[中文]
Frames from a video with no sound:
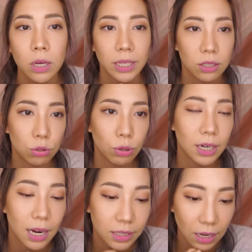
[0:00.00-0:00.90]
但是就会
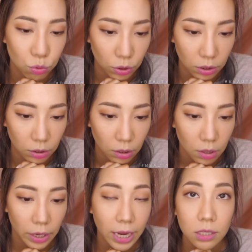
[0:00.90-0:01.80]
让人家觉得，
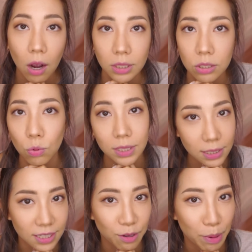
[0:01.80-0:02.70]
哎，这好像是我
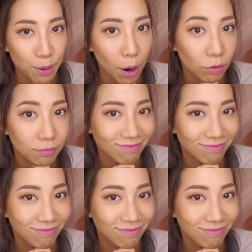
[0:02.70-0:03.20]
自己的眉毛，